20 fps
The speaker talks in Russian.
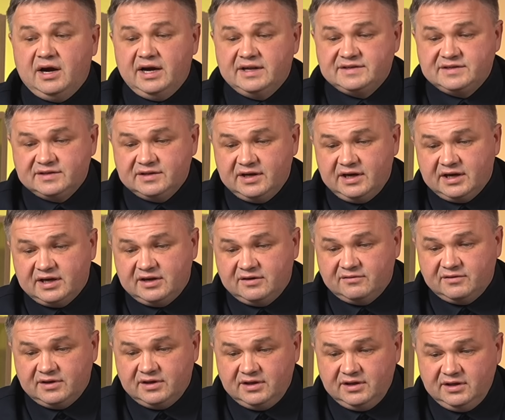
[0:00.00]

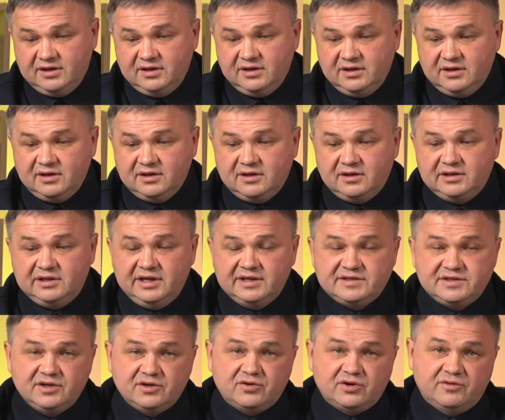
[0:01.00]
одинаковой и для
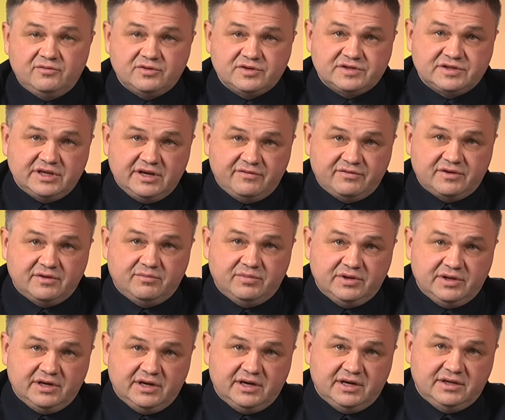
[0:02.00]
тех, у кого ставка
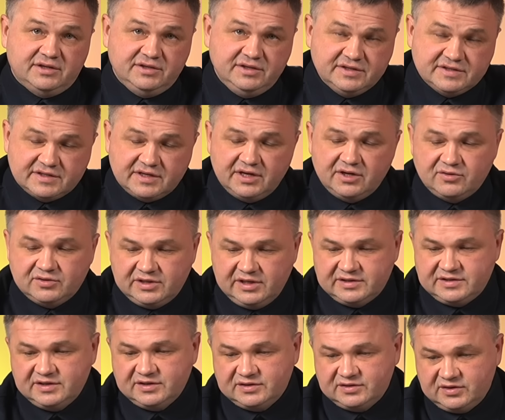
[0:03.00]
была низкая, и для
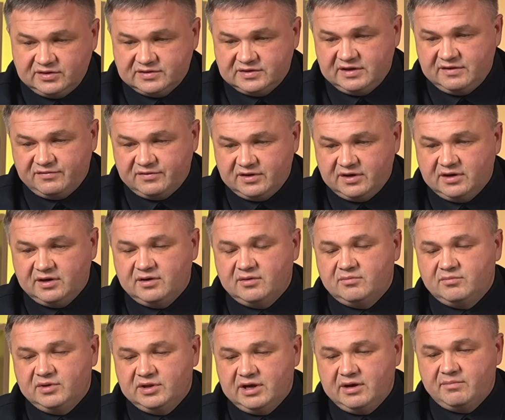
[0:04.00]
тех, кто ставка
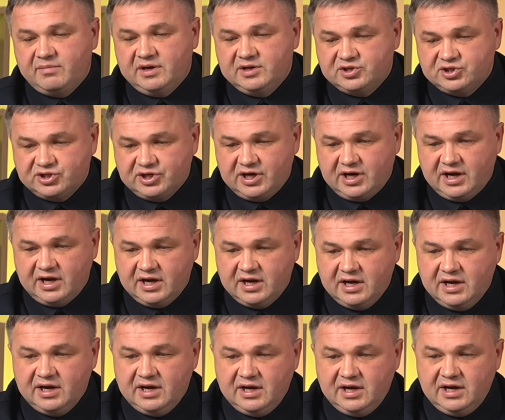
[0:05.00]
была большая.
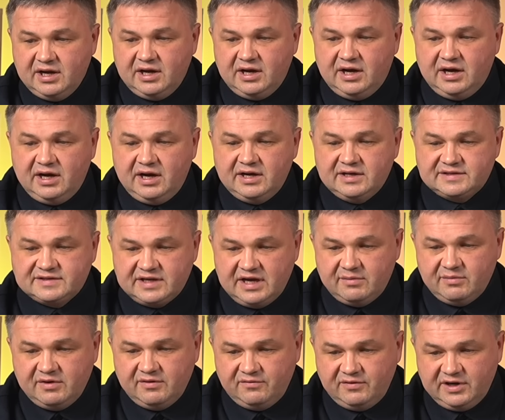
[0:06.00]
А
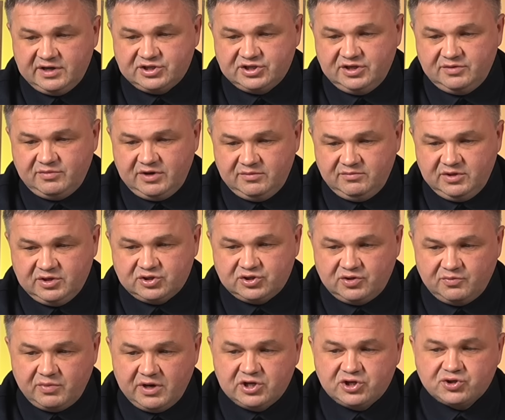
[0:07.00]
самый важный момент,
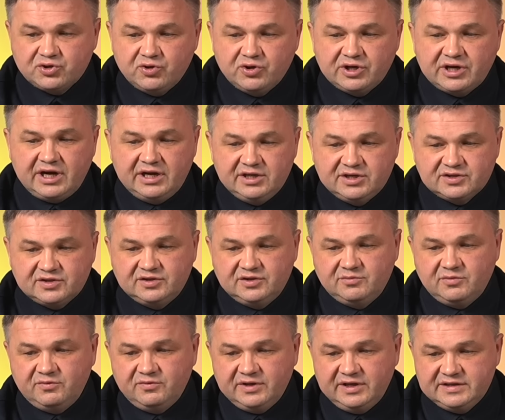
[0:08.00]
что большое количество
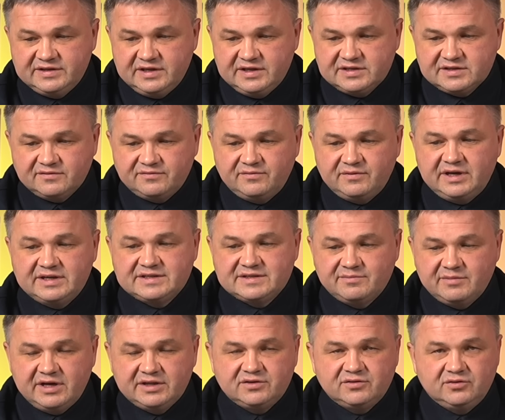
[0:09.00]
домовладельцев
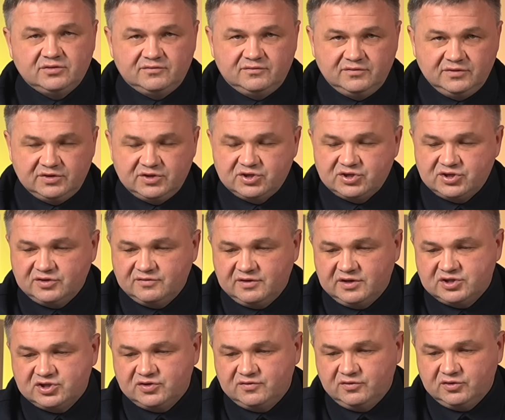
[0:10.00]
рассматривают в
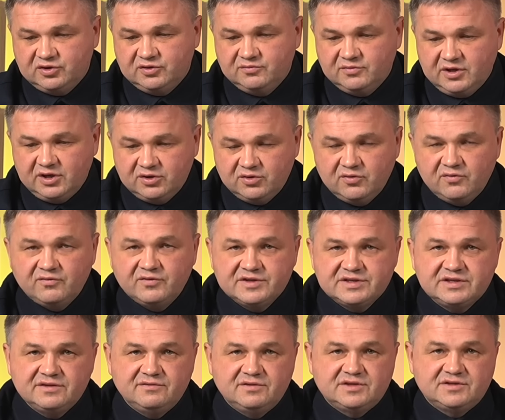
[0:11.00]
2024 году
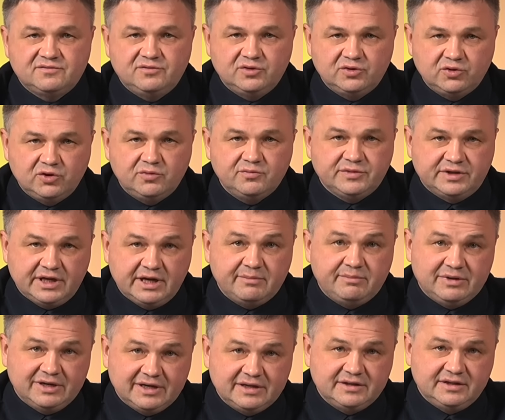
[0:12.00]
выставить свой дом на
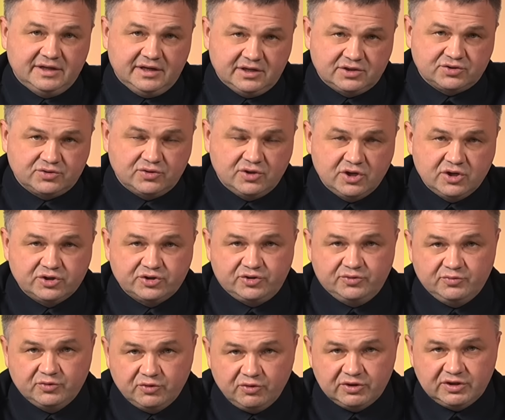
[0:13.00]
продажу, что
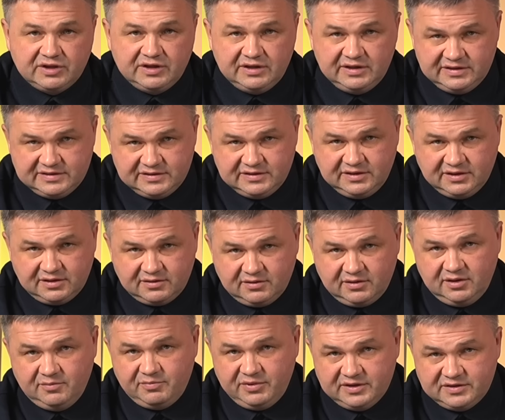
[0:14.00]
многие из них
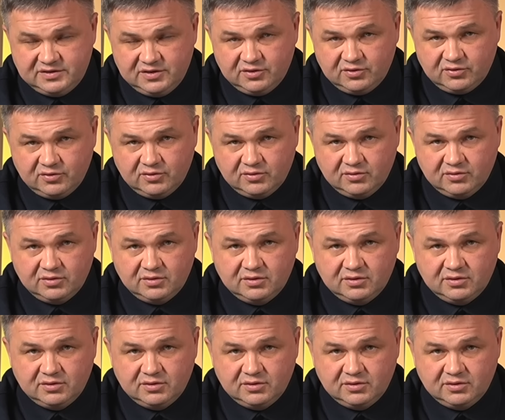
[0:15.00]
ипотеку